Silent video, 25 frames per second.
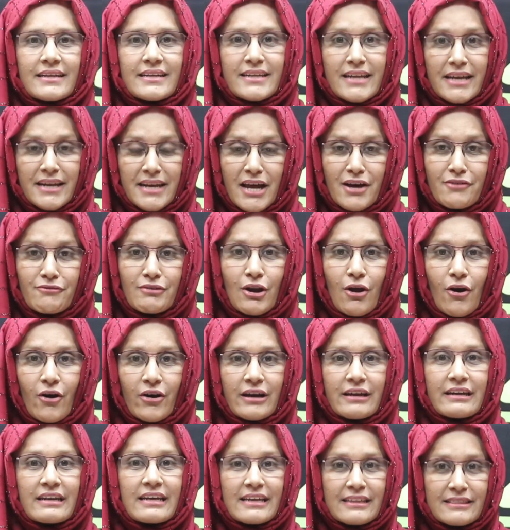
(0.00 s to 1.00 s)
नन्ना
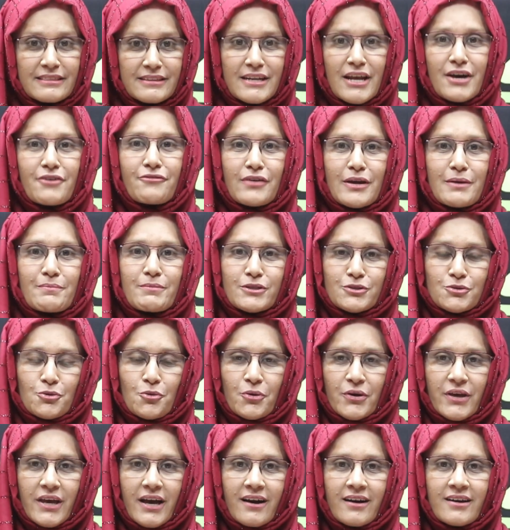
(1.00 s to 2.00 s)
व्लॉगर इतना फेमस हो
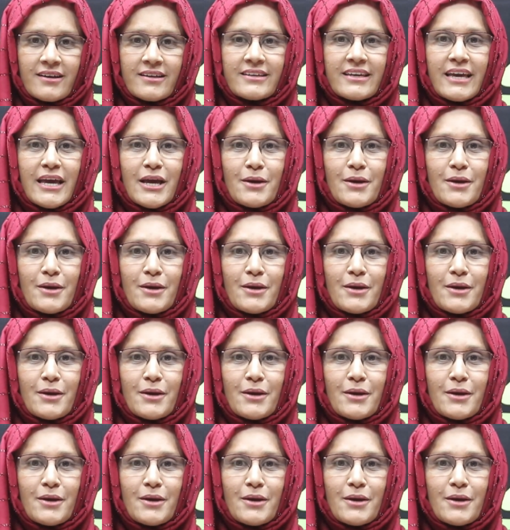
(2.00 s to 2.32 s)
गया कि